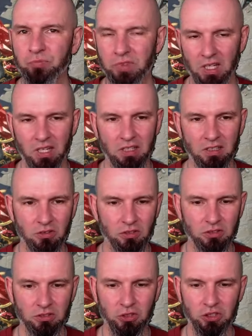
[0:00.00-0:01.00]
e,
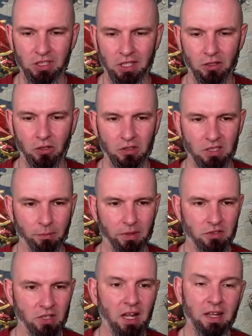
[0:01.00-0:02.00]
to coś takiego nie
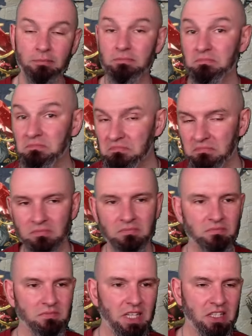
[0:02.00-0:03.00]
będzie. Ale
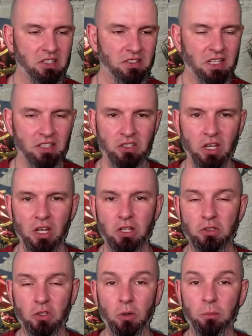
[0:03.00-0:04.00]
dajcie znać,
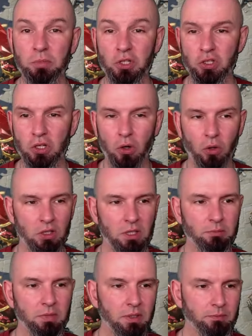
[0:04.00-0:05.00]
co byście o tym